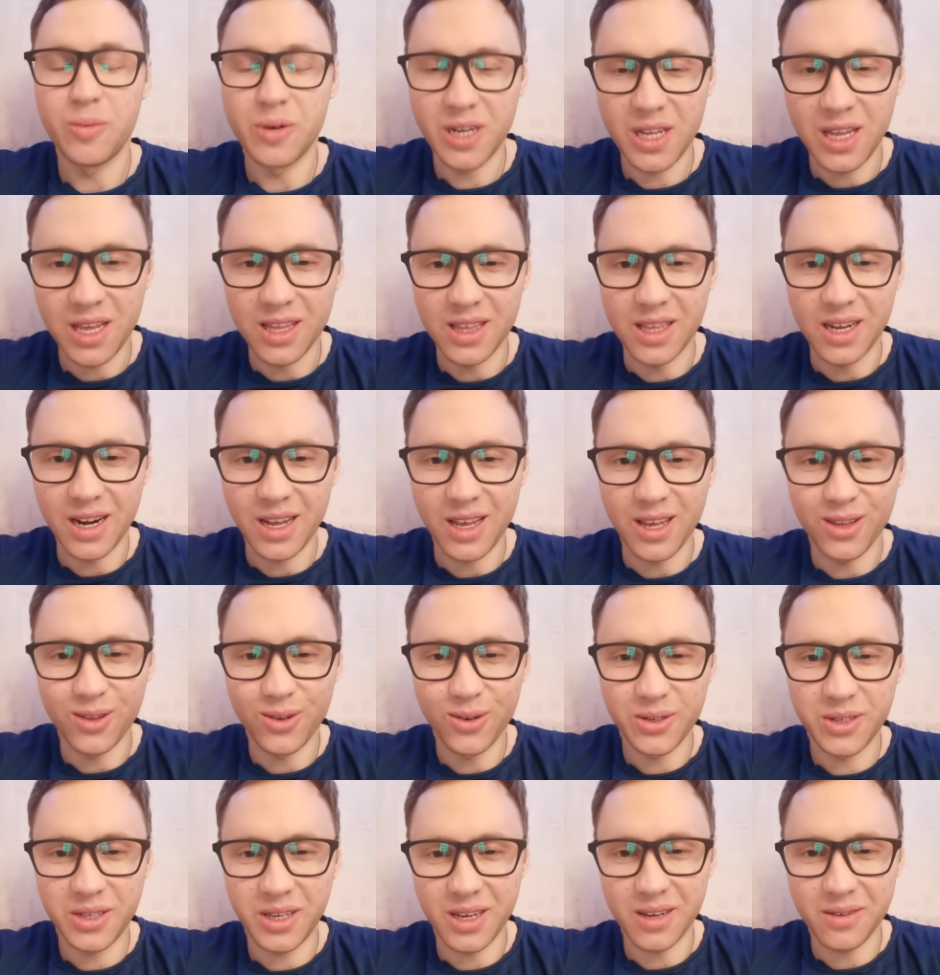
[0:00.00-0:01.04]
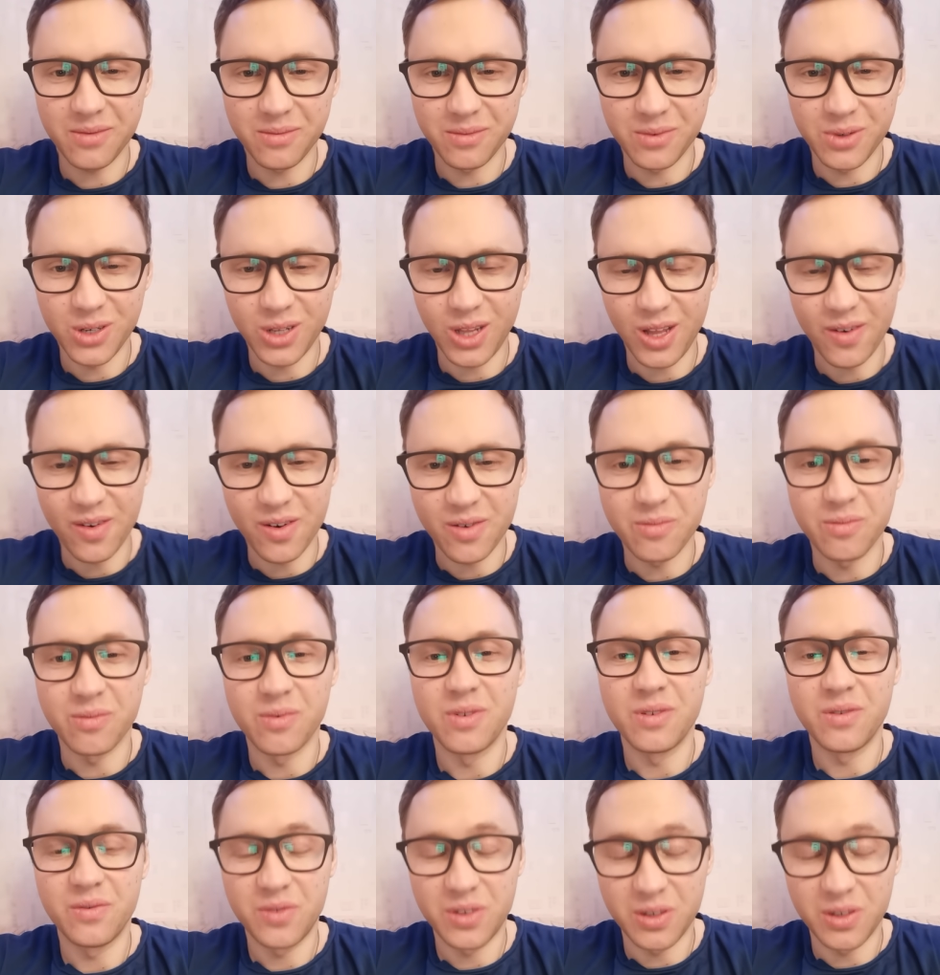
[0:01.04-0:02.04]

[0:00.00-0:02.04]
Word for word: Добрый день, дорогие друзья! Желаю вам